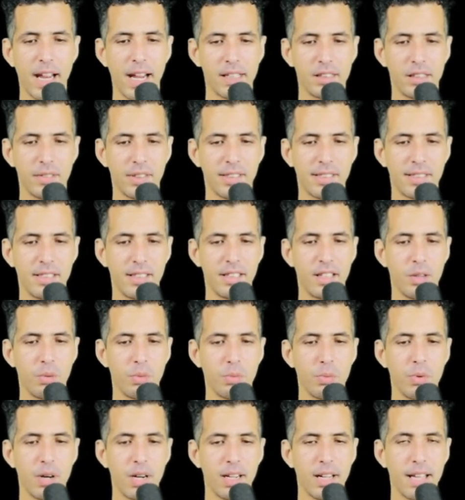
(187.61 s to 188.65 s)
ادريس اللي
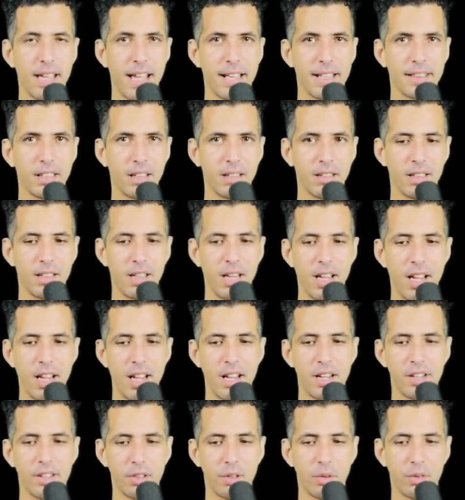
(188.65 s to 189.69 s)
هو هذا
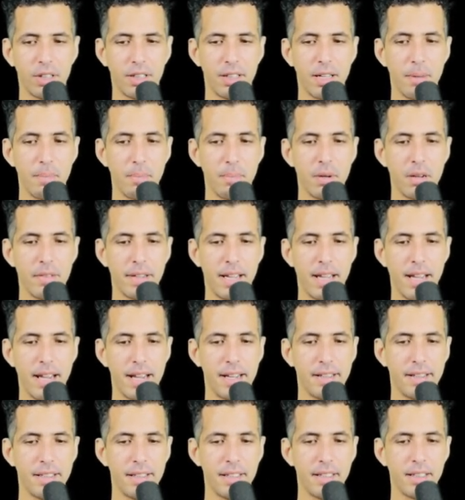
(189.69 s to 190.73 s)
دونك نمبر
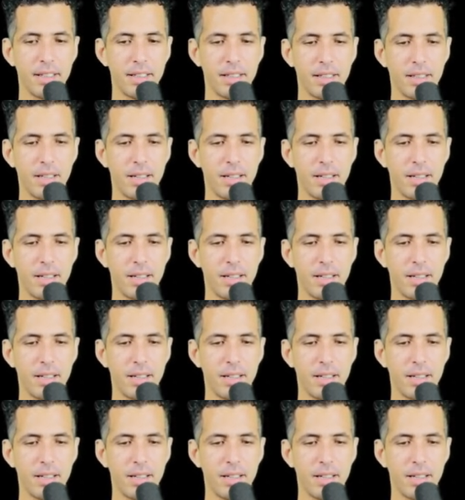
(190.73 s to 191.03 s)
هادي